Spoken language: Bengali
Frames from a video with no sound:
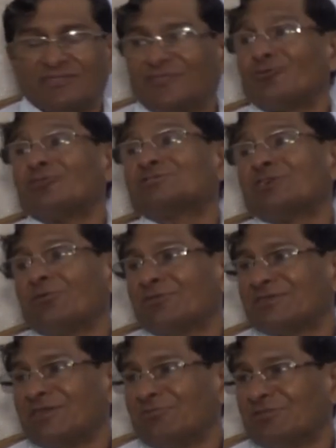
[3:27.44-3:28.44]
তো
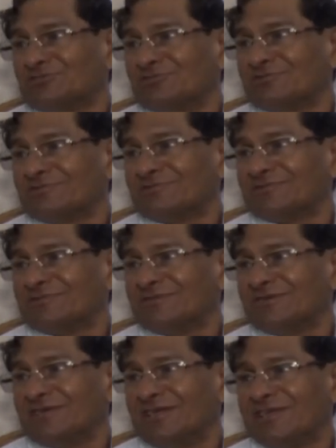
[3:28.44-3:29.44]
অস্বাভাবিক নির্বাচন
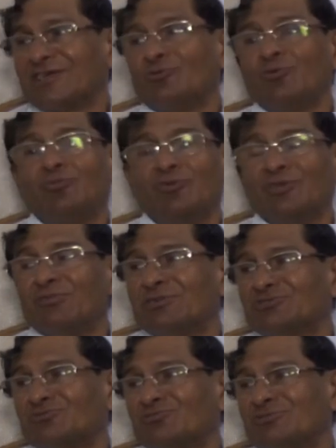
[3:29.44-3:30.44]
এটাকে
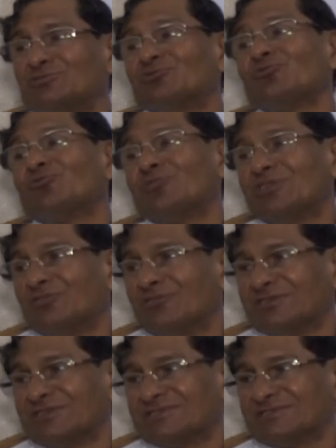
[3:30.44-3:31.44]
উপনির্বাচন বলাও তো কঠিন
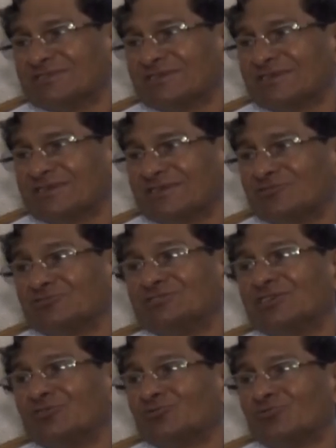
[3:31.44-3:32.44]
হয়ে যাচ্ছে কিন্তু
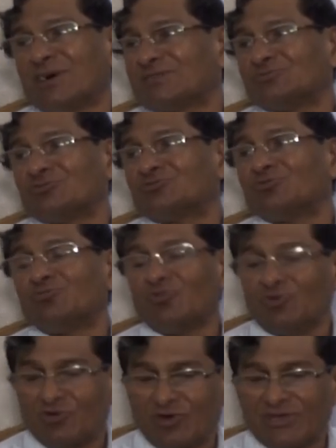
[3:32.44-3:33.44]
যেহেতু পাঁচ বর্ষ
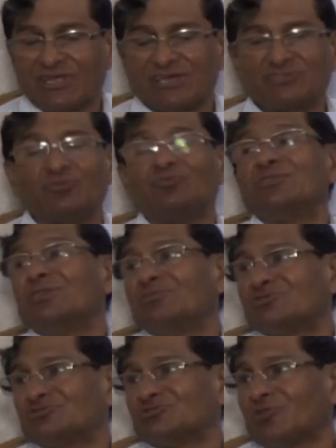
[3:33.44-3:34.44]
পূর্ণ হয়নি কাজে
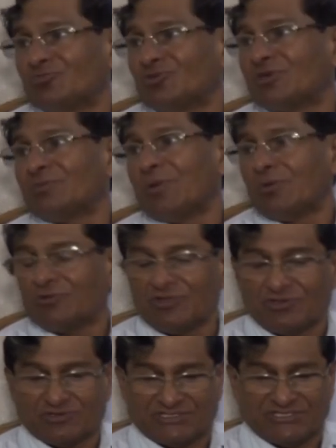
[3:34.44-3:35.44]
উপনির্বাচন শব্দটা
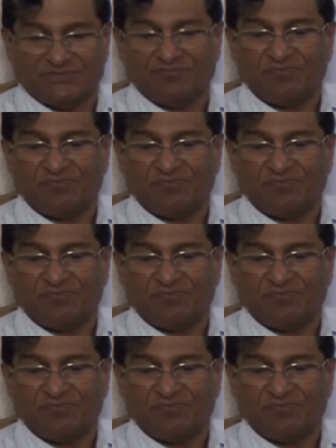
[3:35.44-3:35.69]
ব্যবহৃত হচ্ছে